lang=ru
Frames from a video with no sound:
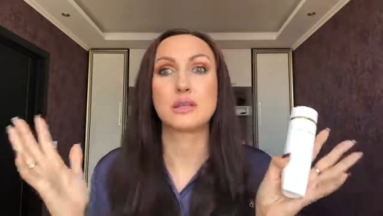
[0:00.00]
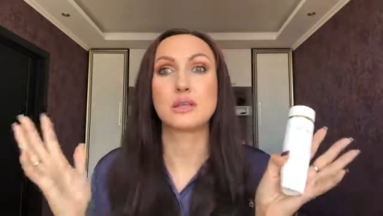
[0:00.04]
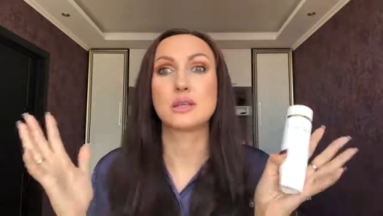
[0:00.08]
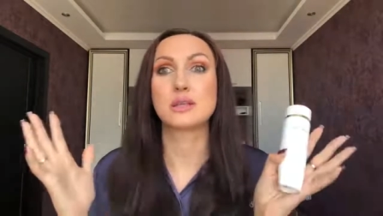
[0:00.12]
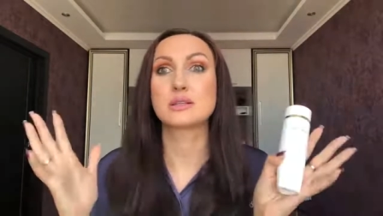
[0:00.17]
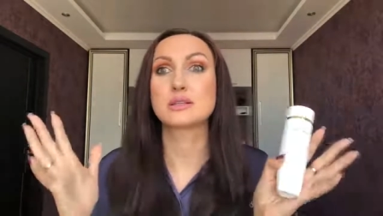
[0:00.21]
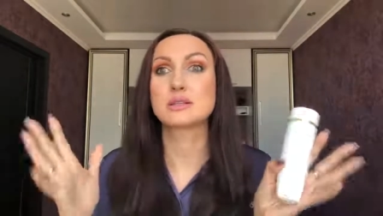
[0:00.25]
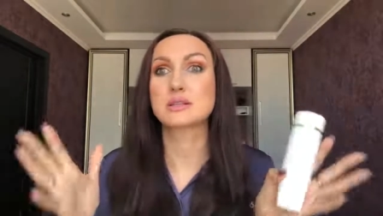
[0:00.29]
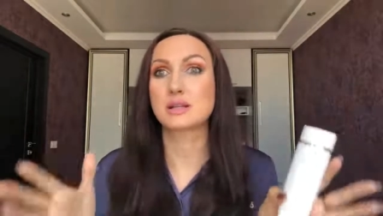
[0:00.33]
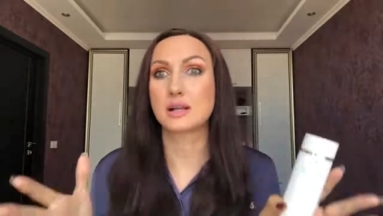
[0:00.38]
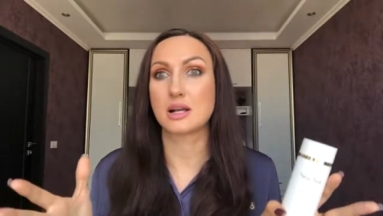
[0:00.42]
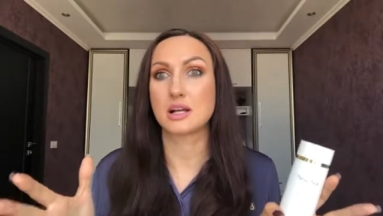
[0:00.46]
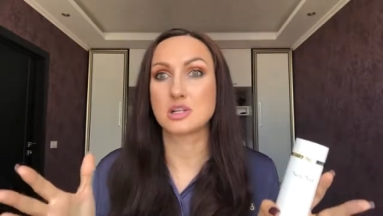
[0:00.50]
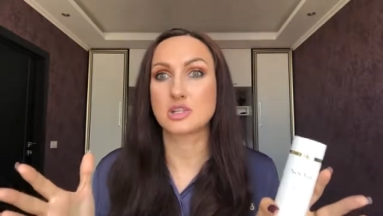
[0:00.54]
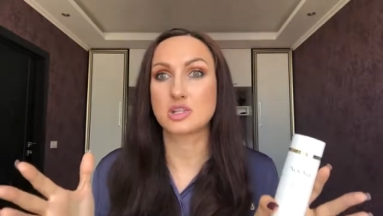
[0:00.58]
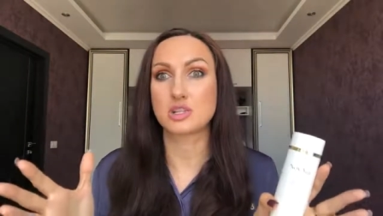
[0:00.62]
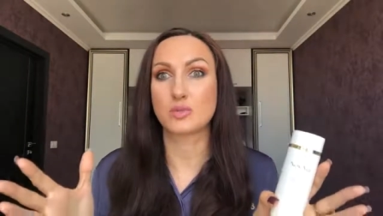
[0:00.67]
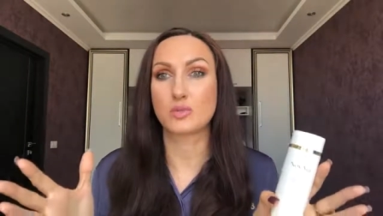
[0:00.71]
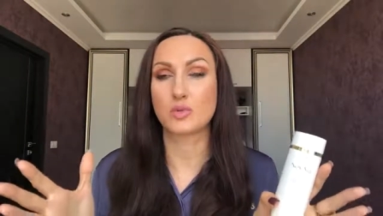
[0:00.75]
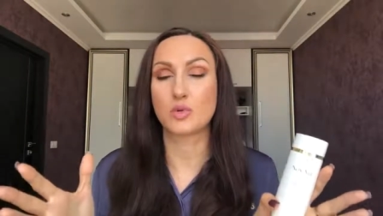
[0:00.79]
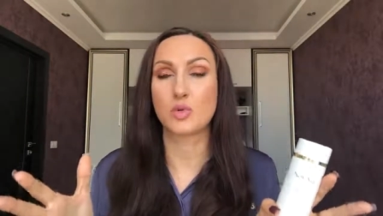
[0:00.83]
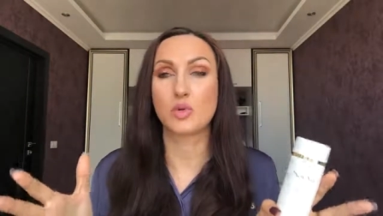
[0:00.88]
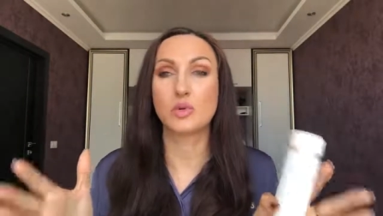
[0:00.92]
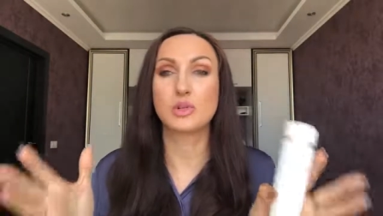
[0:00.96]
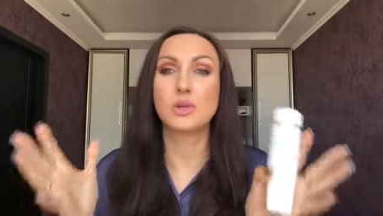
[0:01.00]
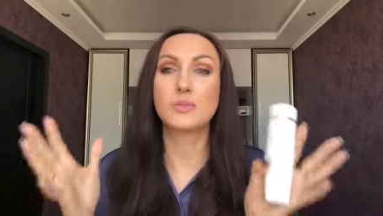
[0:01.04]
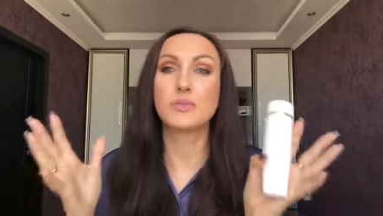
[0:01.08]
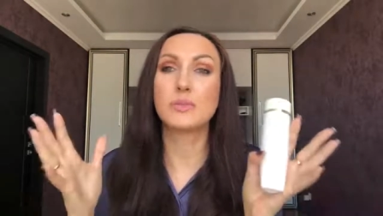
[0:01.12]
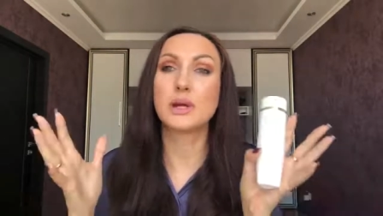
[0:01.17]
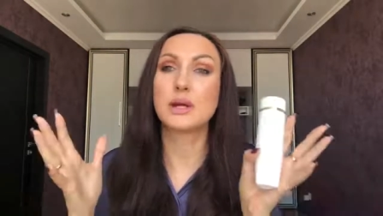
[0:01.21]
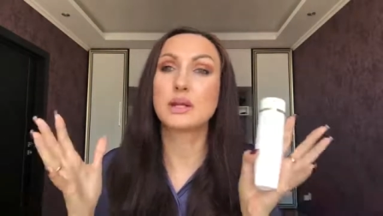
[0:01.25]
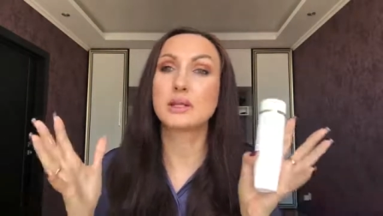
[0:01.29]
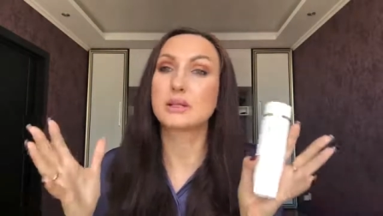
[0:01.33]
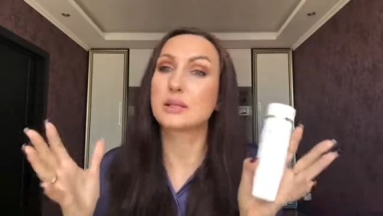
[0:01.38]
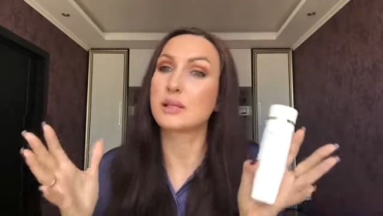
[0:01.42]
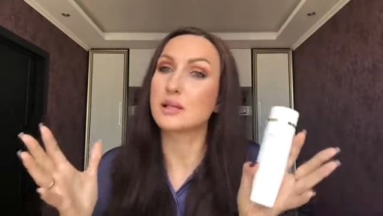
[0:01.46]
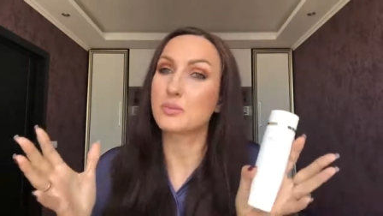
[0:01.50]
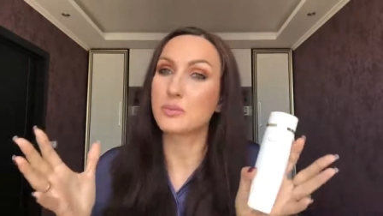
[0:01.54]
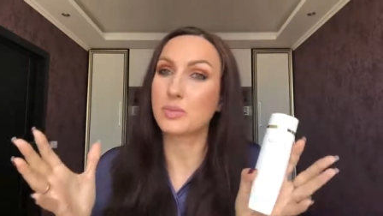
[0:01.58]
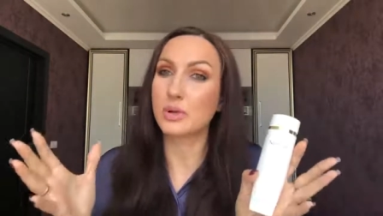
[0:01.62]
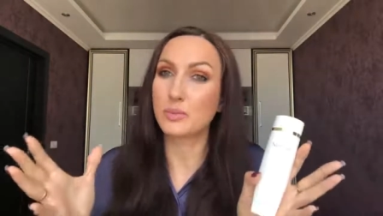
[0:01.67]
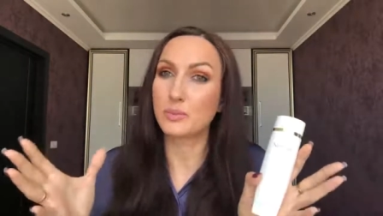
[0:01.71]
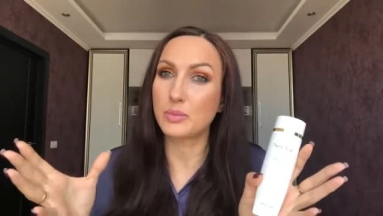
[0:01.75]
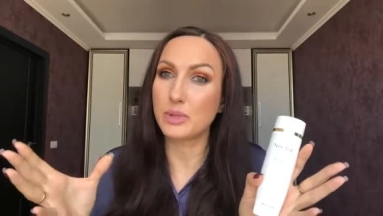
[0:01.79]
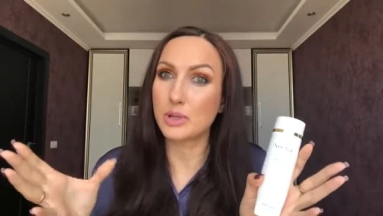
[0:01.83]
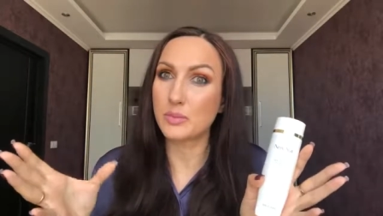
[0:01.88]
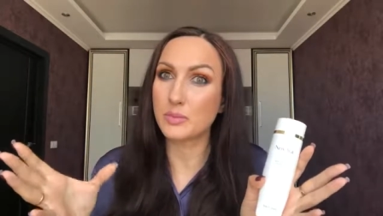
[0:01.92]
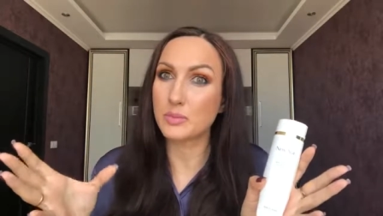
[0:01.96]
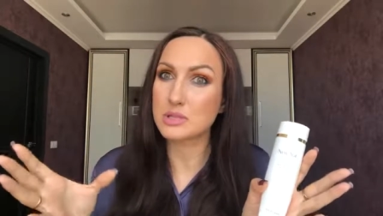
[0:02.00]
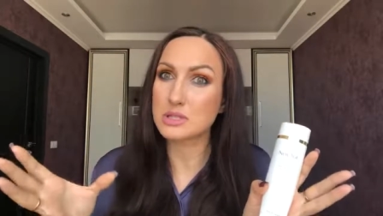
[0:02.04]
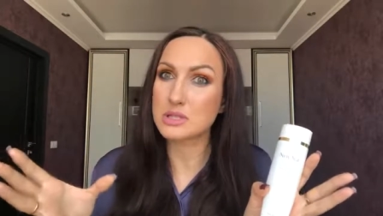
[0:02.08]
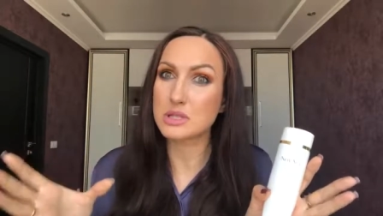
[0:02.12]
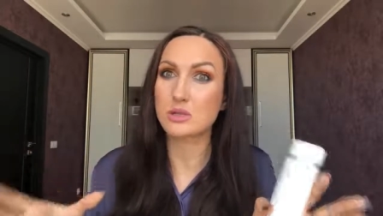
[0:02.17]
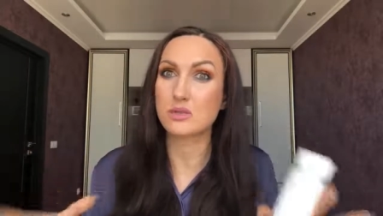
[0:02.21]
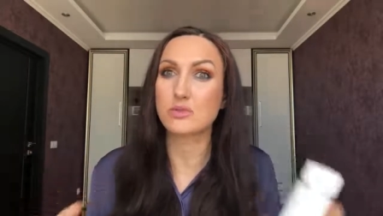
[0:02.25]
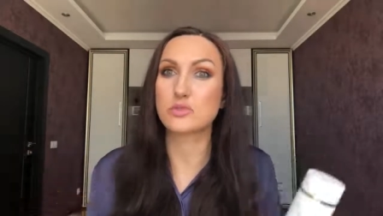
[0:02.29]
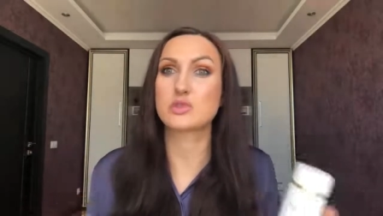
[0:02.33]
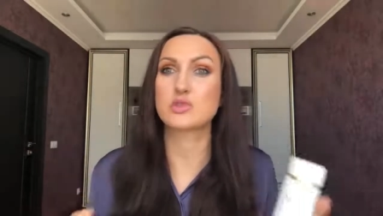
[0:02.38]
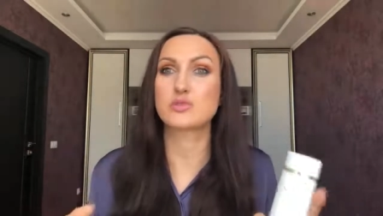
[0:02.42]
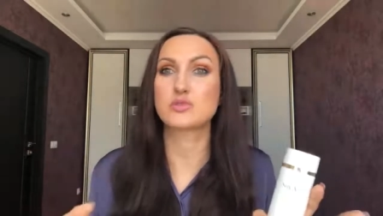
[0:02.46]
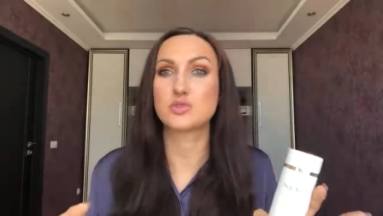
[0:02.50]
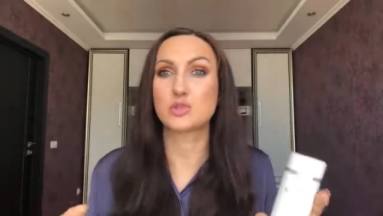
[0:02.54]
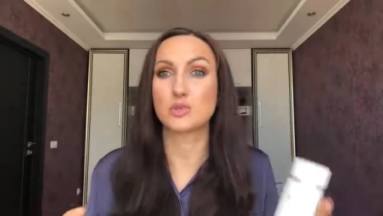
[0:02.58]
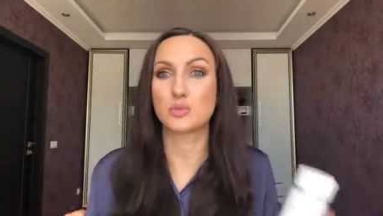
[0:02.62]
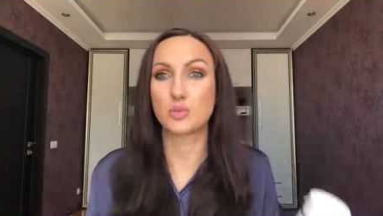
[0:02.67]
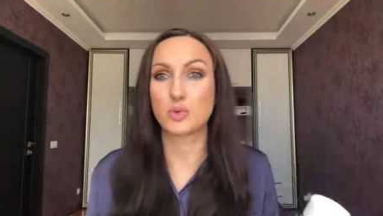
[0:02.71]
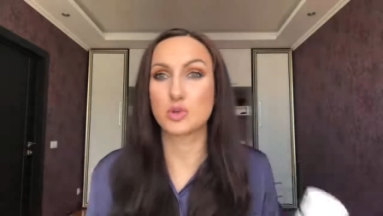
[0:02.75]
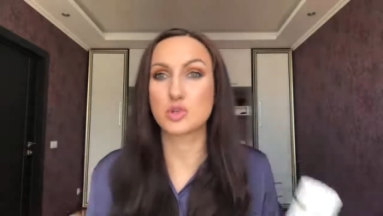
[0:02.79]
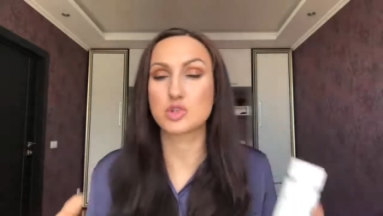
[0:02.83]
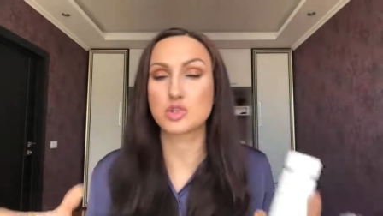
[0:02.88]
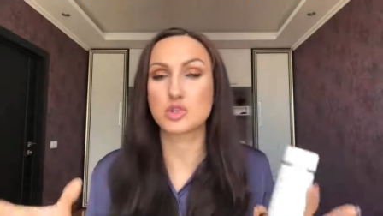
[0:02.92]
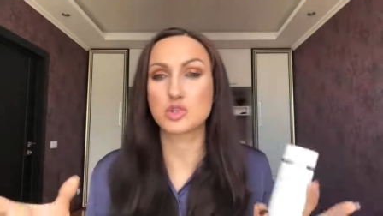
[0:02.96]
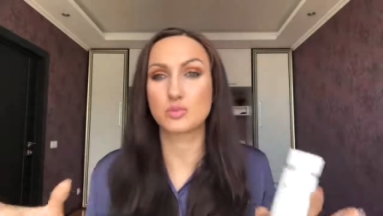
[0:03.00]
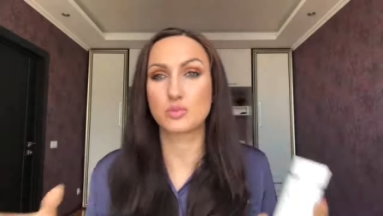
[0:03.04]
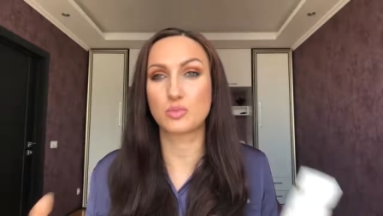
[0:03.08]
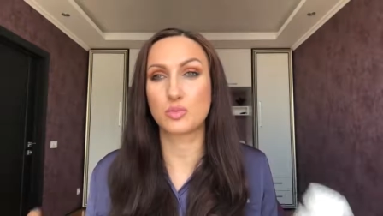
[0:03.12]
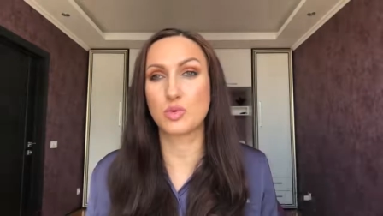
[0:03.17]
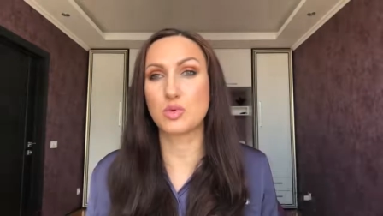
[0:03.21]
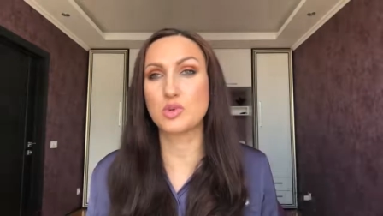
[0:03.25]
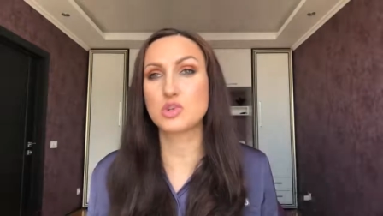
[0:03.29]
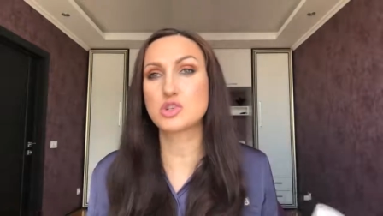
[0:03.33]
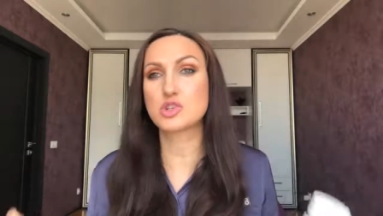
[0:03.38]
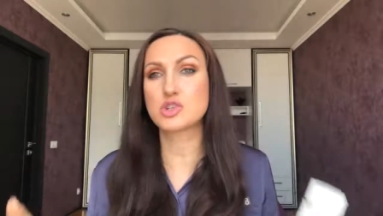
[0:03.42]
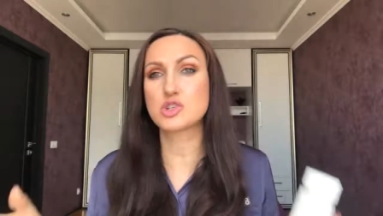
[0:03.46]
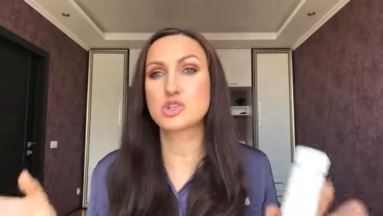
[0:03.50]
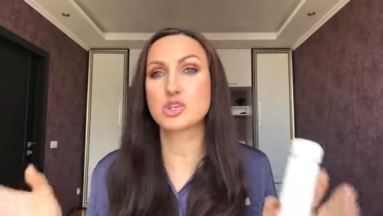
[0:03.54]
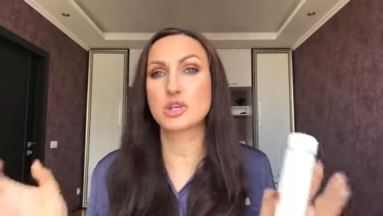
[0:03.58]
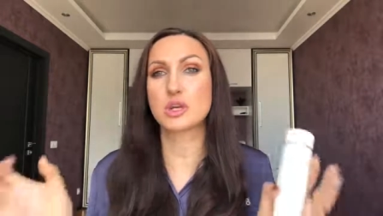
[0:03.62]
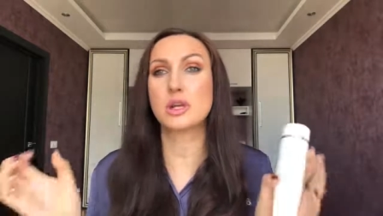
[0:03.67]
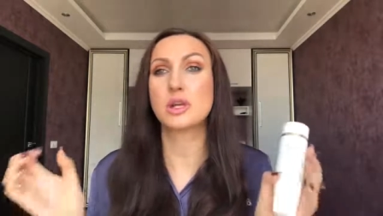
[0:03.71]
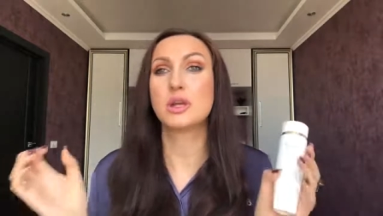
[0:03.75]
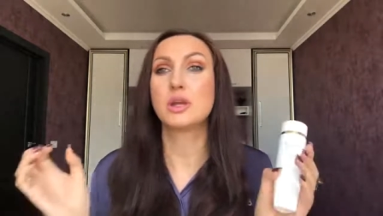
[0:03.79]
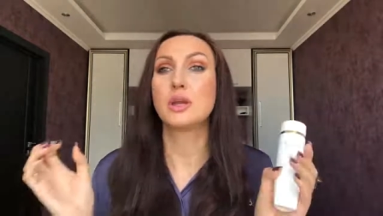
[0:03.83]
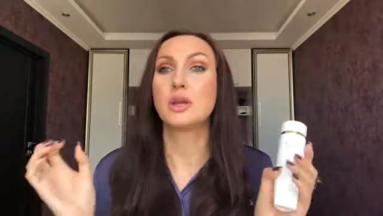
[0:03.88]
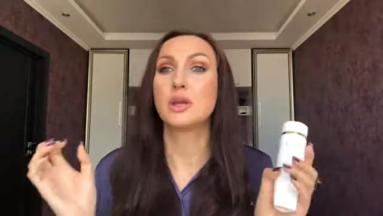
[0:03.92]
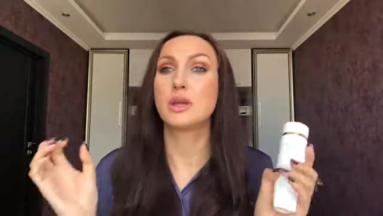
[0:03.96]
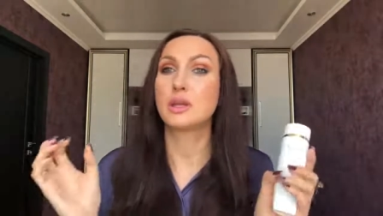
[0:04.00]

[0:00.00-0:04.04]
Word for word: И с каждым годом эта проблема становится все больше и больше